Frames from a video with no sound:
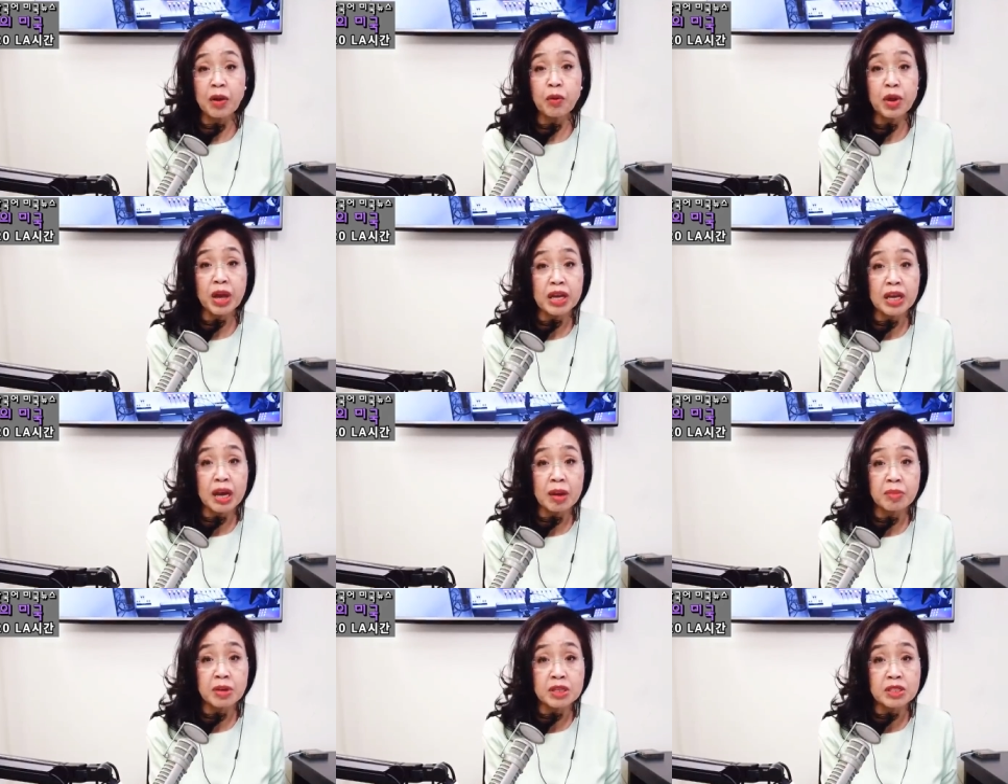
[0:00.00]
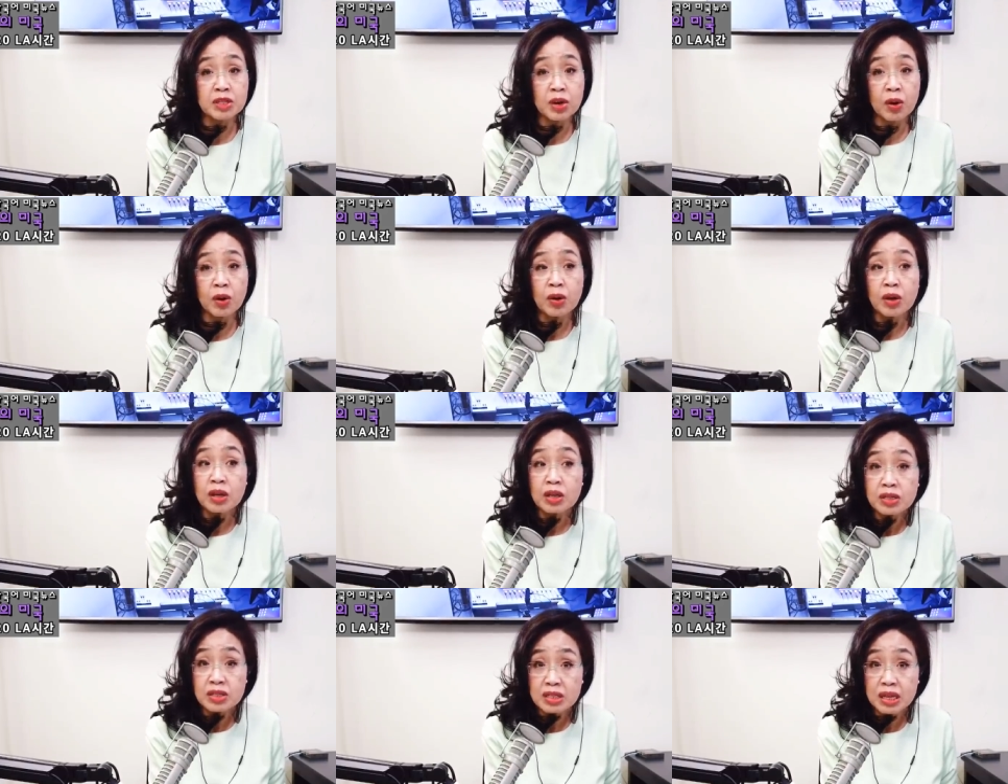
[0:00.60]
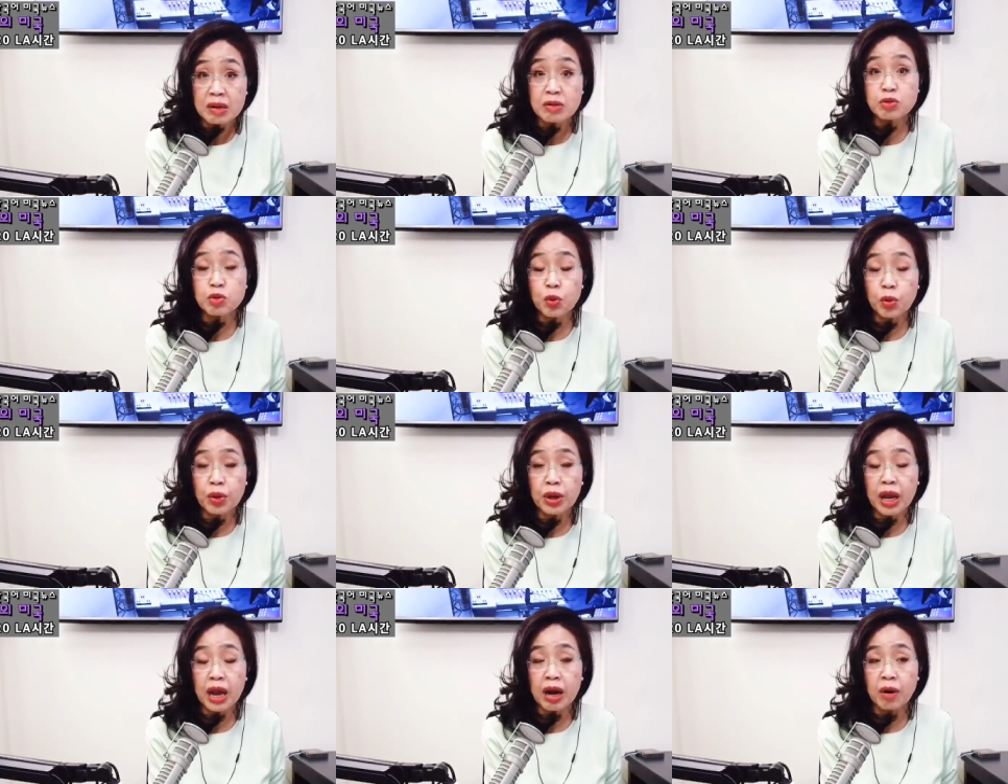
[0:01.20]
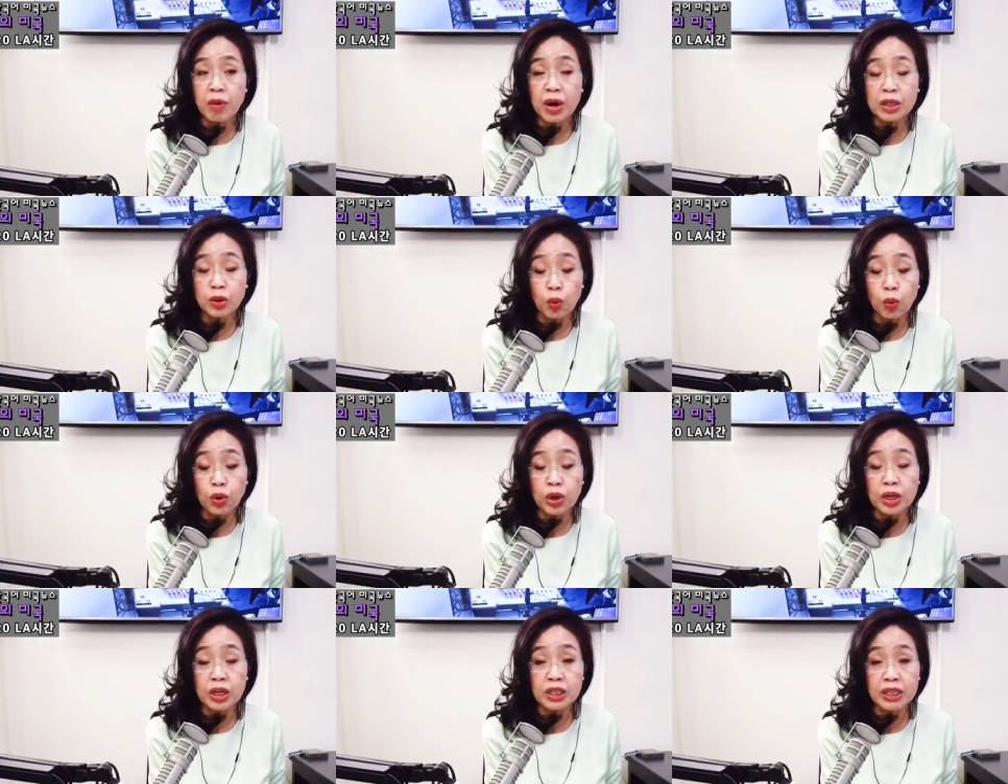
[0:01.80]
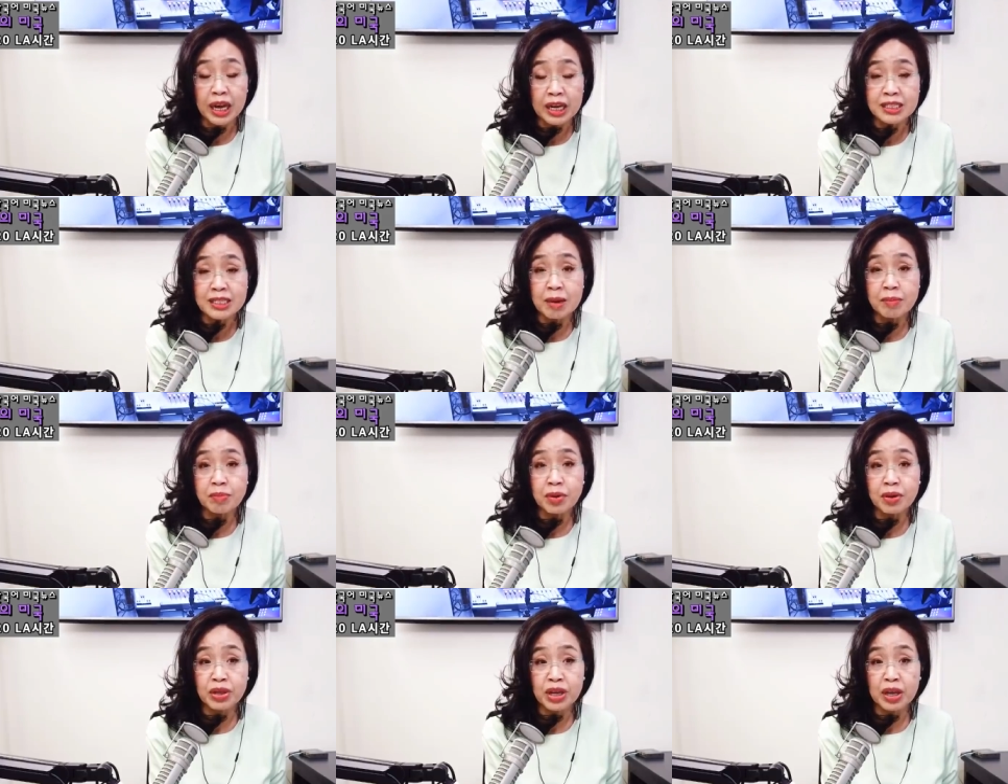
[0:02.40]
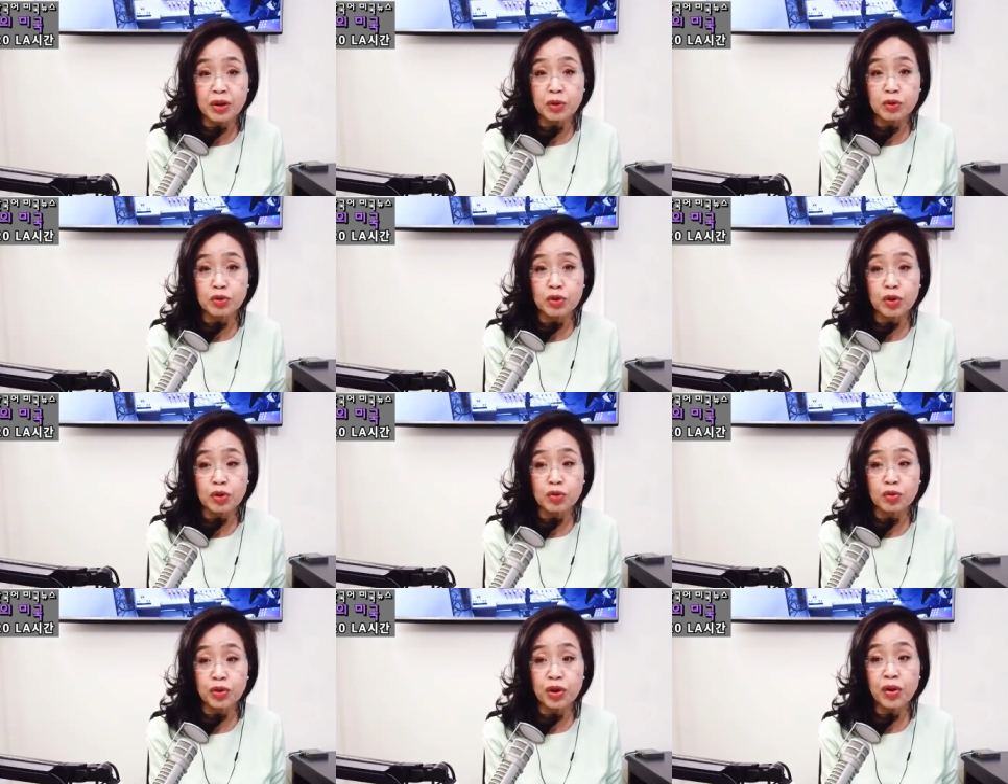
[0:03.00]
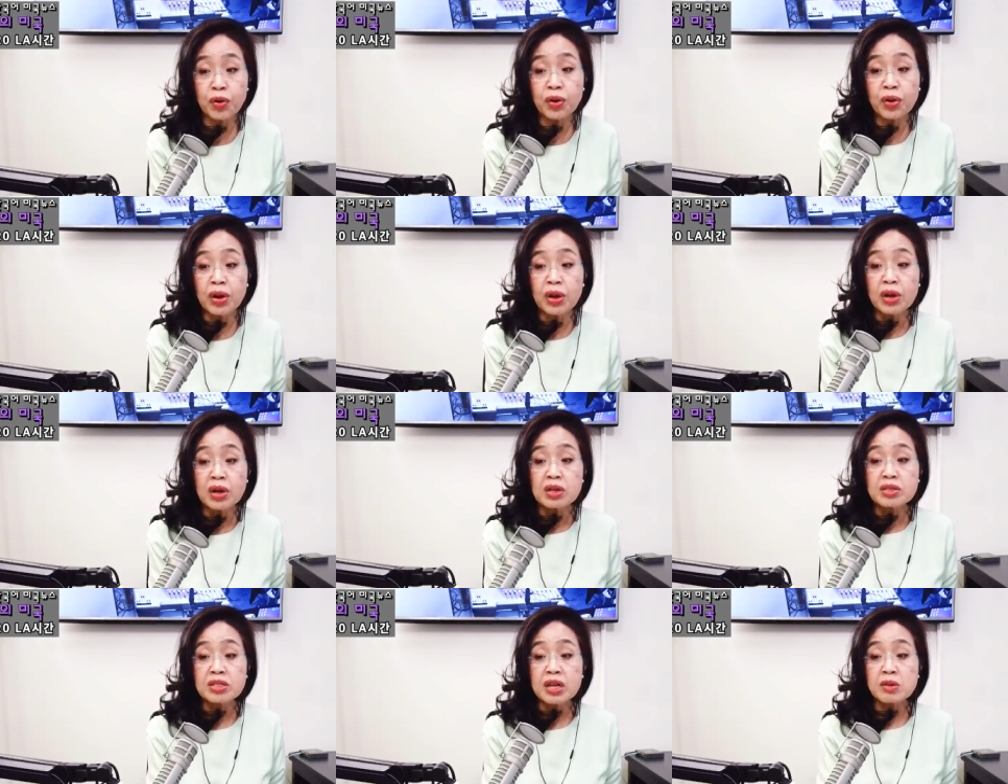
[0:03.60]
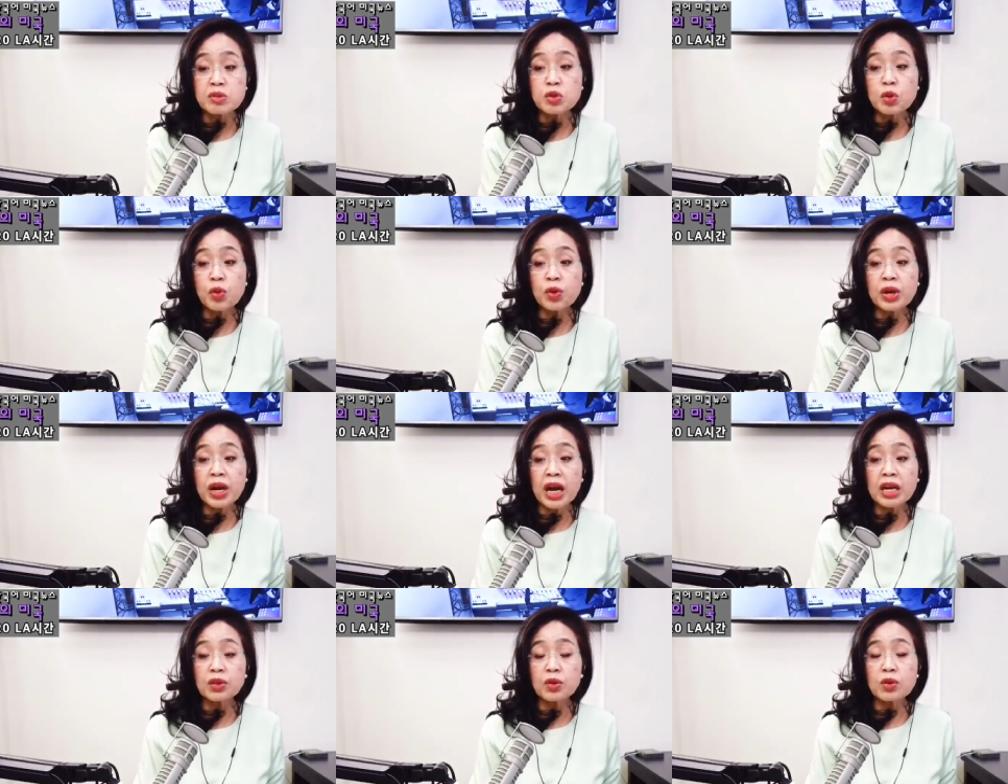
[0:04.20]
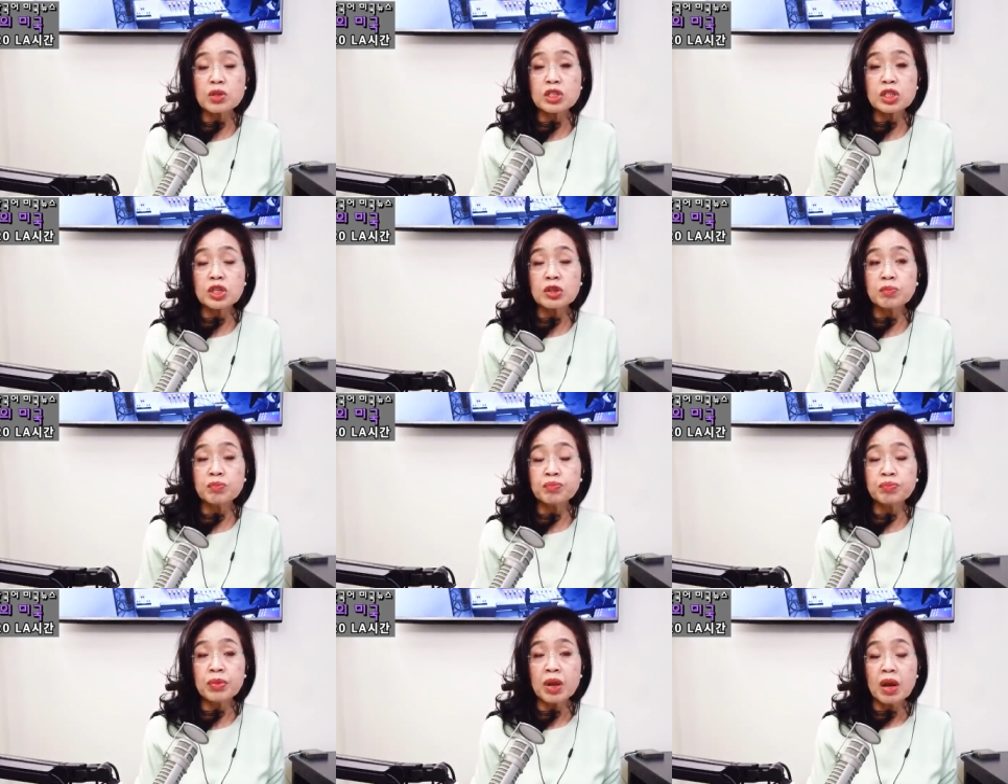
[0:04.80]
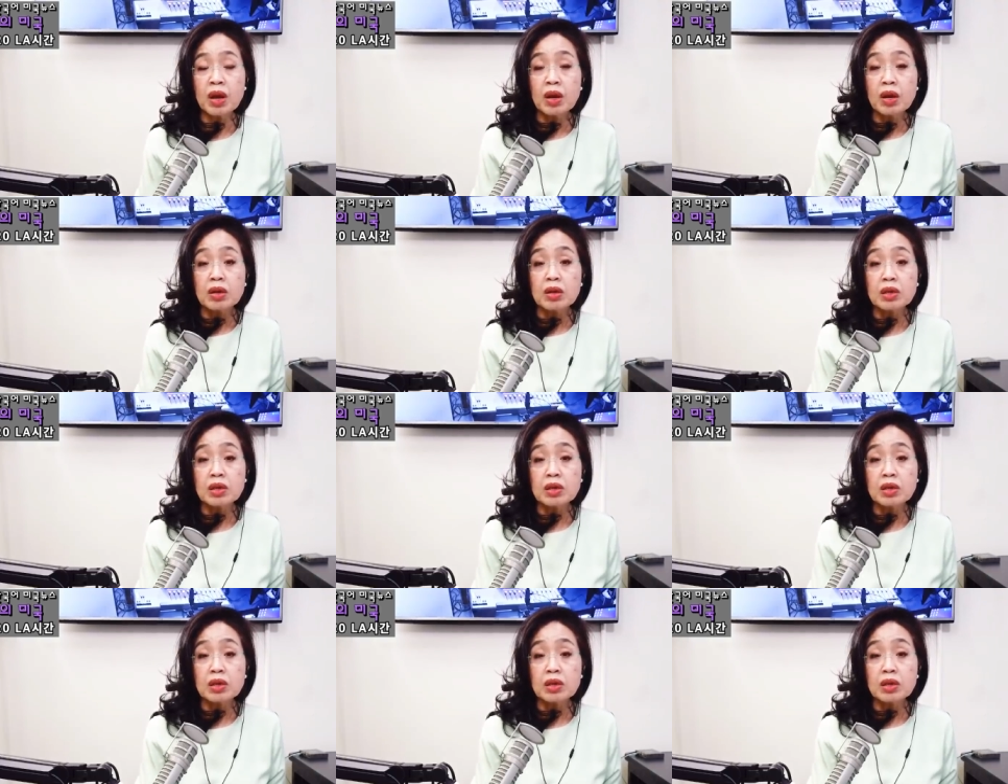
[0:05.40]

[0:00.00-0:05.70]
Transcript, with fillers: 라고 얘기하면서 사우스 코리아와 독일을 다시 한번 예로 들었고요. 사우스 코리아도 지금